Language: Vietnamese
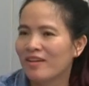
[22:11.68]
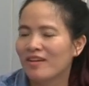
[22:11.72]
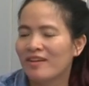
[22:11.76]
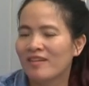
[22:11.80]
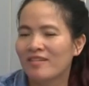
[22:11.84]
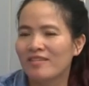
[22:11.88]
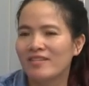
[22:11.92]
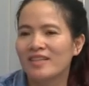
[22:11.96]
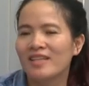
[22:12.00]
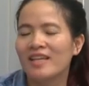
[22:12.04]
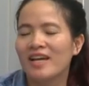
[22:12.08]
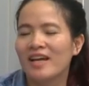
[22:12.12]

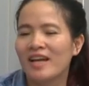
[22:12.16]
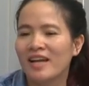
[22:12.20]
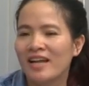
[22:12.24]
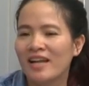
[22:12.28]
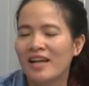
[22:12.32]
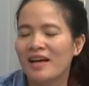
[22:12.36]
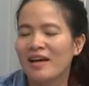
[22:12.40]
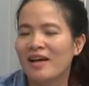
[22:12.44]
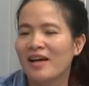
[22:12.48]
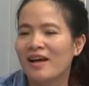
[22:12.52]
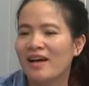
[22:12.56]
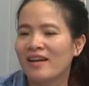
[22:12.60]
vì thế
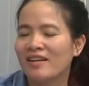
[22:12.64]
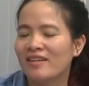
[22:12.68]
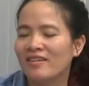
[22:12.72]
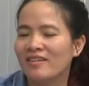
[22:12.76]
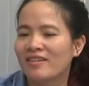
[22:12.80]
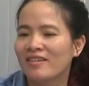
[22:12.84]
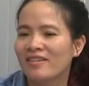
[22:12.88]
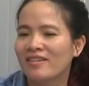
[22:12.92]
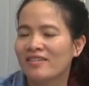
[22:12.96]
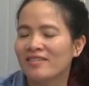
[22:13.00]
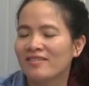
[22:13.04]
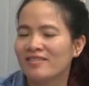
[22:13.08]
là ừ,
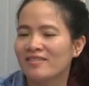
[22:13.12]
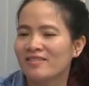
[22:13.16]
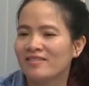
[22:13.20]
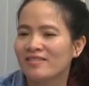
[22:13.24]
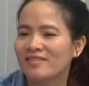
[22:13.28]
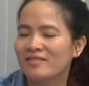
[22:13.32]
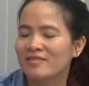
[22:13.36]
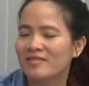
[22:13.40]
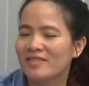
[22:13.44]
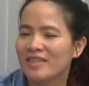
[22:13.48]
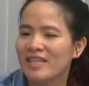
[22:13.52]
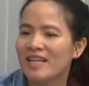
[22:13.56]

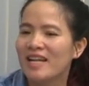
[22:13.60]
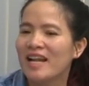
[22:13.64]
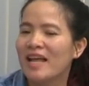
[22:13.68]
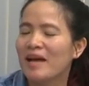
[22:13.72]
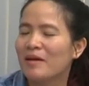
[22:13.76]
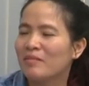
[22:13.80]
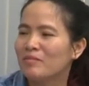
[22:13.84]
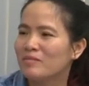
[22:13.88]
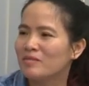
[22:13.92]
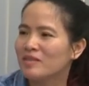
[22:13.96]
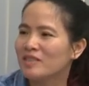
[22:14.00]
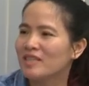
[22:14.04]
đi
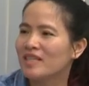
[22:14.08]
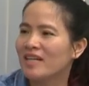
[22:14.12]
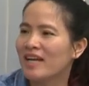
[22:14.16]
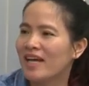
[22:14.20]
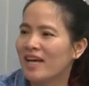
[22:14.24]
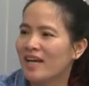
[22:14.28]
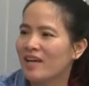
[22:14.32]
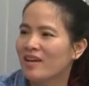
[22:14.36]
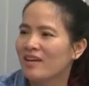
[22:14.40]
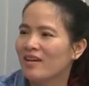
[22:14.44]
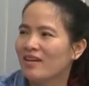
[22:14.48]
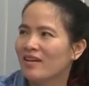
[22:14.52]
làm trở
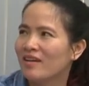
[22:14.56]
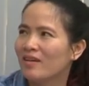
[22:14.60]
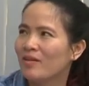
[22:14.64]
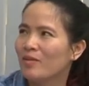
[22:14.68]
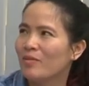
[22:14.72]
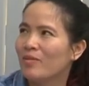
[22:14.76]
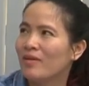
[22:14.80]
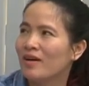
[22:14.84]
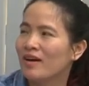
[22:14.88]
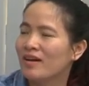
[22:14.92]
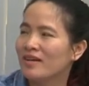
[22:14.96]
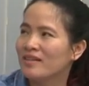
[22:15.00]
lại
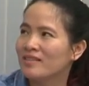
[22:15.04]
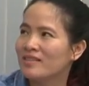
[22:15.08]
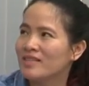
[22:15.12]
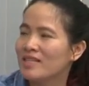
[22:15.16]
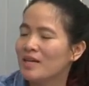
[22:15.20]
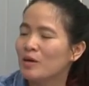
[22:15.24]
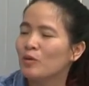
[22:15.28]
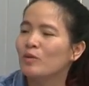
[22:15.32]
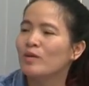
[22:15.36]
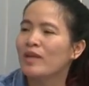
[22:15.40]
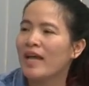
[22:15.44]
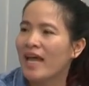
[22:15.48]
khoảng
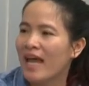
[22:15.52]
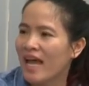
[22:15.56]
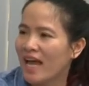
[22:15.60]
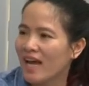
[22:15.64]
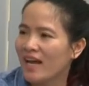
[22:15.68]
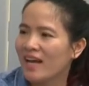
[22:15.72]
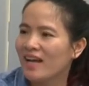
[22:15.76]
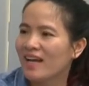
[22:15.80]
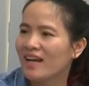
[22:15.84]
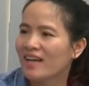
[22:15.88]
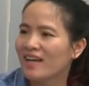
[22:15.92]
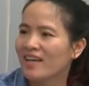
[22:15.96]
6 tháng
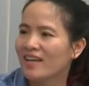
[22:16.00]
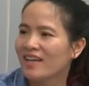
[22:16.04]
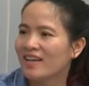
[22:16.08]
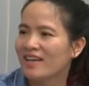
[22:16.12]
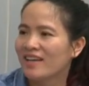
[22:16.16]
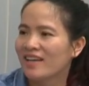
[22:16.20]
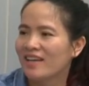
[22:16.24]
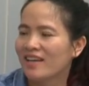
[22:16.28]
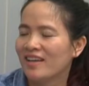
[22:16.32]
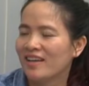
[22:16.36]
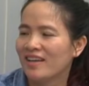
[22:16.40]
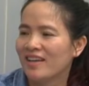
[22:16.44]

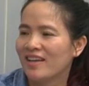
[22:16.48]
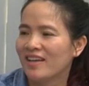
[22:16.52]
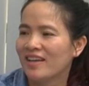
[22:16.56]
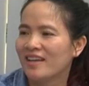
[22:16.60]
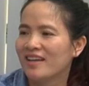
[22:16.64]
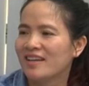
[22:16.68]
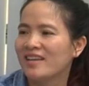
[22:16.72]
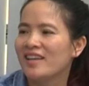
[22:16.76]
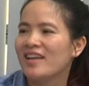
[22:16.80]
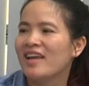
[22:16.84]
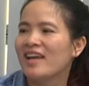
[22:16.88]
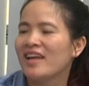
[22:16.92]

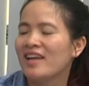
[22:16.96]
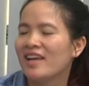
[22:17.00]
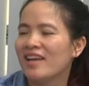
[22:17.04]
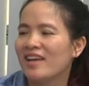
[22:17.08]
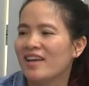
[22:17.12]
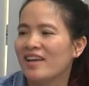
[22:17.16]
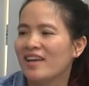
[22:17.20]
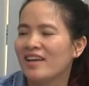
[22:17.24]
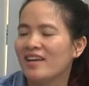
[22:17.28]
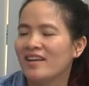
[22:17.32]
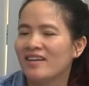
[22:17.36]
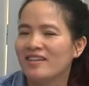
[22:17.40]

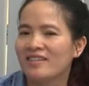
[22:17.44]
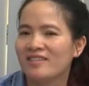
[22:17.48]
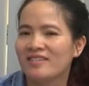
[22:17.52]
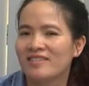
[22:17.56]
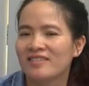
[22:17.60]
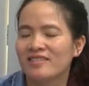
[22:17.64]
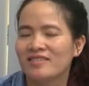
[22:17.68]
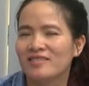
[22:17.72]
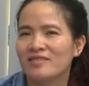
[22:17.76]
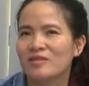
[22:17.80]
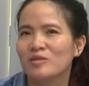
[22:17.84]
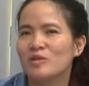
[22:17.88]
để à,
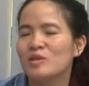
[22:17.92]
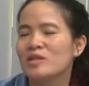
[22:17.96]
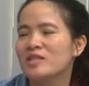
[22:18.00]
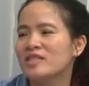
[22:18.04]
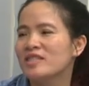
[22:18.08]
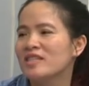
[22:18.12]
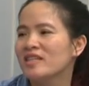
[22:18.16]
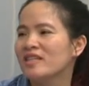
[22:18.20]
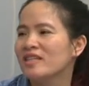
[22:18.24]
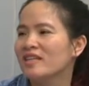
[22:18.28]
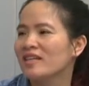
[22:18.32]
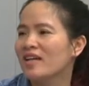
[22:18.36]
duy
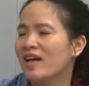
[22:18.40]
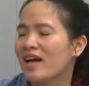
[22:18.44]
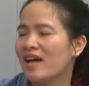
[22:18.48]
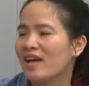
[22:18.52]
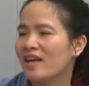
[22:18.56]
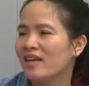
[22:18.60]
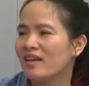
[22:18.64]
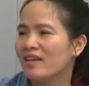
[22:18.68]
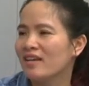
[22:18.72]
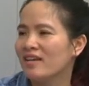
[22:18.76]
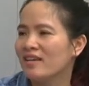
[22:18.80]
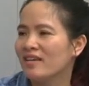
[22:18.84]
trì
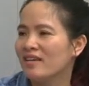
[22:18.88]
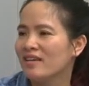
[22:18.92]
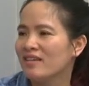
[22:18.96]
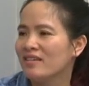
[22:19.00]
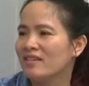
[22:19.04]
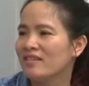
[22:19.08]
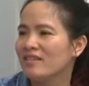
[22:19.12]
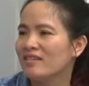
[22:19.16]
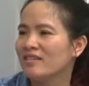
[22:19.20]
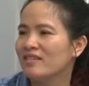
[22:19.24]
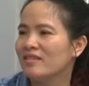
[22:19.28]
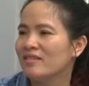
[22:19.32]
cái
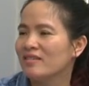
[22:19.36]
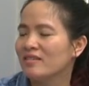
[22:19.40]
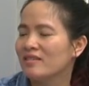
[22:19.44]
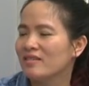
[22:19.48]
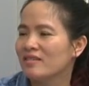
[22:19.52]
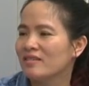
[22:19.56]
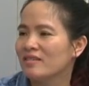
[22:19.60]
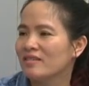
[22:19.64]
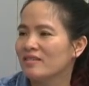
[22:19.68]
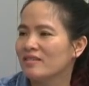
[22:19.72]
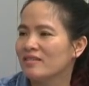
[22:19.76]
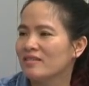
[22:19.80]

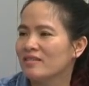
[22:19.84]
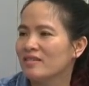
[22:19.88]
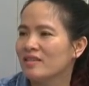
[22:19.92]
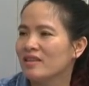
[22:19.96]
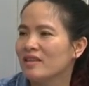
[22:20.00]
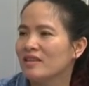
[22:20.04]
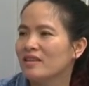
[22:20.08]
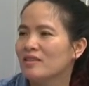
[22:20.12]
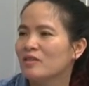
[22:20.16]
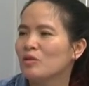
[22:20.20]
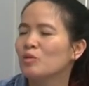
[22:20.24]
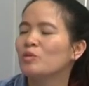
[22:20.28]

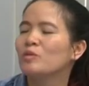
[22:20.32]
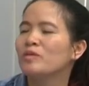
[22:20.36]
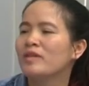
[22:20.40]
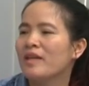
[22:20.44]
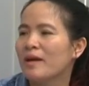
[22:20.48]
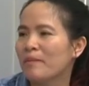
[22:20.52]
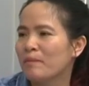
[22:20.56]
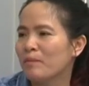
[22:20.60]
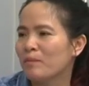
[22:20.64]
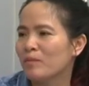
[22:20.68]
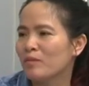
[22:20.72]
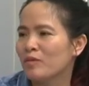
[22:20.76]
thu
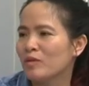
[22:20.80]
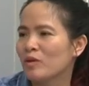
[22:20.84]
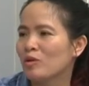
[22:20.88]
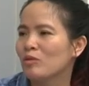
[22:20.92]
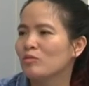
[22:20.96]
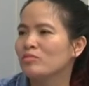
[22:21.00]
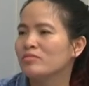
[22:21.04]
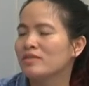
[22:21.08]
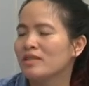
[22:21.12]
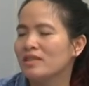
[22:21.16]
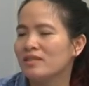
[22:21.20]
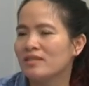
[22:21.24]
nhập
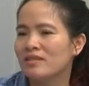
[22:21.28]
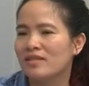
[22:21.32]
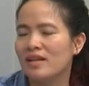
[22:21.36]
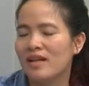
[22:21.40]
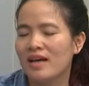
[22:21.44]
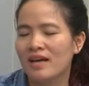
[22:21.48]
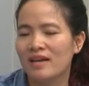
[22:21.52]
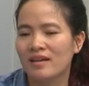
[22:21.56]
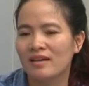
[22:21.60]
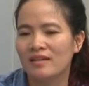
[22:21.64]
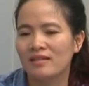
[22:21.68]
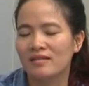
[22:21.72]
cũng như
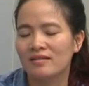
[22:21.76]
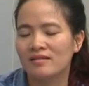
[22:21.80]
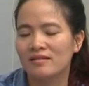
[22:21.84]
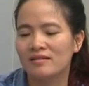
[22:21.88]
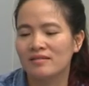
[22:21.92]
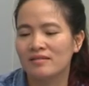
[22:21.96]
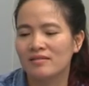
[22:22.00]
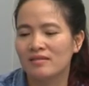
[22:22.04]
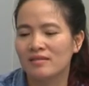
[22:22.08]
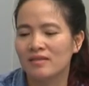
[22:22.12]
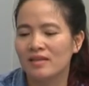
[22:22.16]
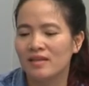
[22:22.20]
là
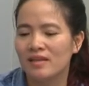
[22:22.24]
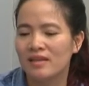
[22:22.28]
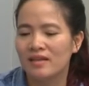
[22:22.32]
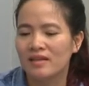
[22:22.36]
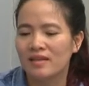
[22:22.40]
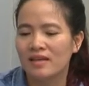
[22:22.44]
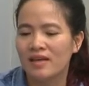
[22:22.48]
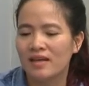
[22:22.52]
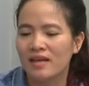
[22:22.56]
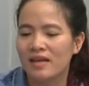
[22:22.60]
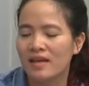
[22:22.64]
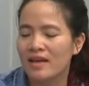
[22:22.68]

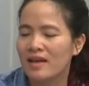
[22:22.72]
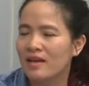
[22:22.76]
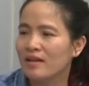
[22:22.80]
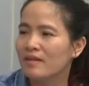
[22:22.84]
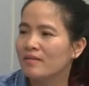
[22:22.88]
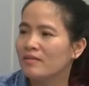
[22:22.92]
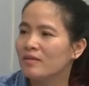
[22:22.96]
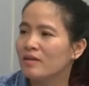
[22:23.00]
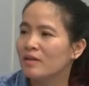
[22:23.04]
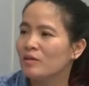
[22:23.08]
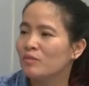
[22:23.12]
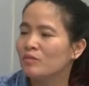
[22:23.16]
cái cái
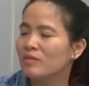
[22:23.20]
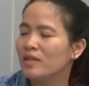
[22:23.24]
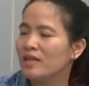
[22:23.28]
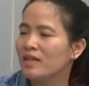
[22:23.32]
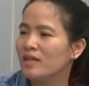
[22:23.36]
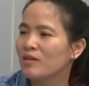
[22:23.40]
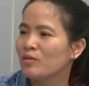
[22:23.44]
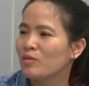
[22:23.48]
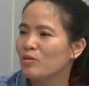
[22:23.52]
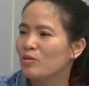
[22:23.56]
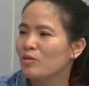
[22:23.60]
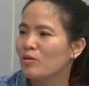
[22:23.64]
công
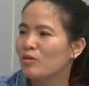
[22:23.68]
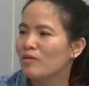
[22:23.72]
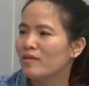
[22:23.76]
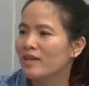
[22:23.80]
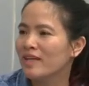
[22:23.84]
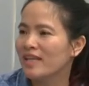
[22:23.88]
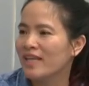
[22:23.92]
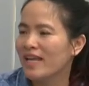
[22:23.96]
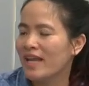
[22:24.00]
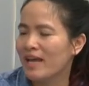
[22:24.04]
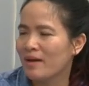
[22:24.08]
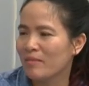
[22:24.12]
ty của cô
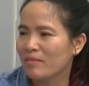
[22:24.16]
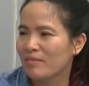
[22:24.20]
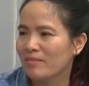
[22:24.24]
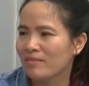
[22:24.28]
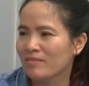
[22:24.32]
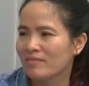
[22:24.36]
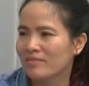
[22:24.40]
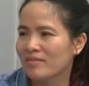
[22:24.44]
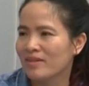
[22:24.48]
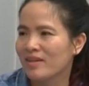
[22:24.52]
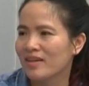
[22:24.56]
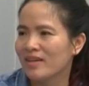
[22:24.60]
Việt Nam
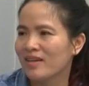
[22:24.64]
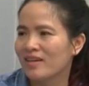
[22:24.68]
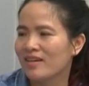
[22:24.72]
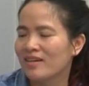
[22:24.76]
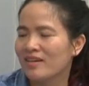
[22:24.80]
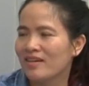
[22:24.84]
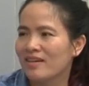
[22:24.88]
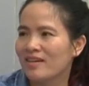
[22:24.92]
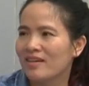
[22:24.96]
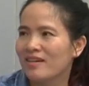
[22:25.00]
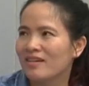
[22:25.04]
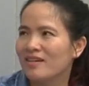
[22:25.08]

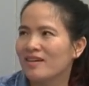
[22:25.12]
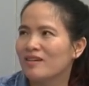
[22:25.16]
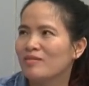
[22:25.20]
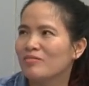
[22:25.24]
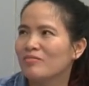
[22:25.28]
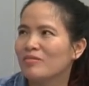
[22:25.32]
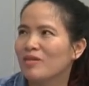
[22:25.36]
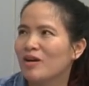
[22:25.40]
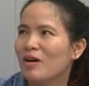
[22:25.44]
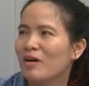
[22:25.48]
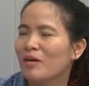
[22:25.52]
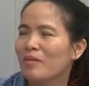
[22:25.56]
à,
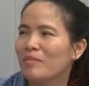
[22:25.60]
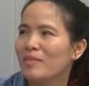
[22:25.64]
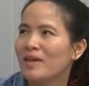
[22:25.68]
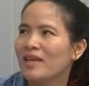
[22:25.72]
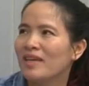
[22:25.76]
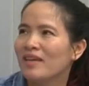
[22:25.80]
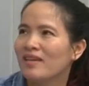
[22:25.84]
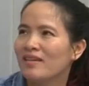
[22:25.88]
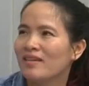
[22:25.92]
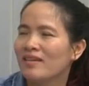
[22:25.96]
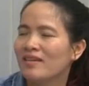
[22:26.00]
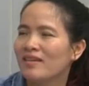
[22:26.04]
không có bị
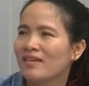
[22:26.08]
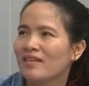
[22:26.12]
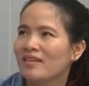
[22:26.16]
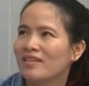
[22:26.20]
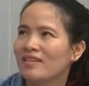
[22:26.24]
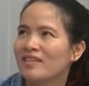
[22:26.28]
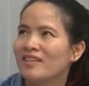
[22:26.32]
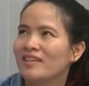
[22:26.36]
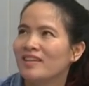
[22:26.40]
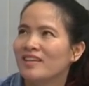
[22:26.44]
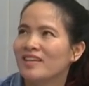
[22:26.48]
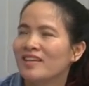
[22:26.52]

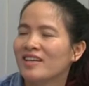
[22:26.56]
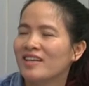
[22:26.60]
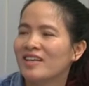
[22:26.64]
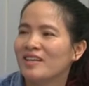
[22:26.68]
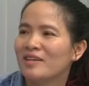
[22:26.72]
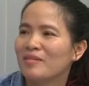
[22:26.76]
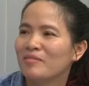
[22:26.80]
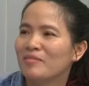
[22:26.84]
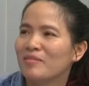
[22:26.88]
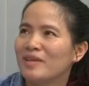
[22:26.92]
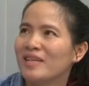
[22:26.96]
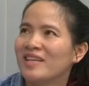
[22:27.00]

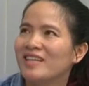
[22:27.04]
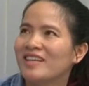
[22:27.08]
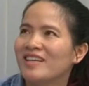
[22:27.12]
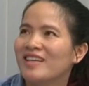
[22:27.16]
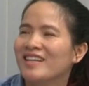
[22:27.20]
bị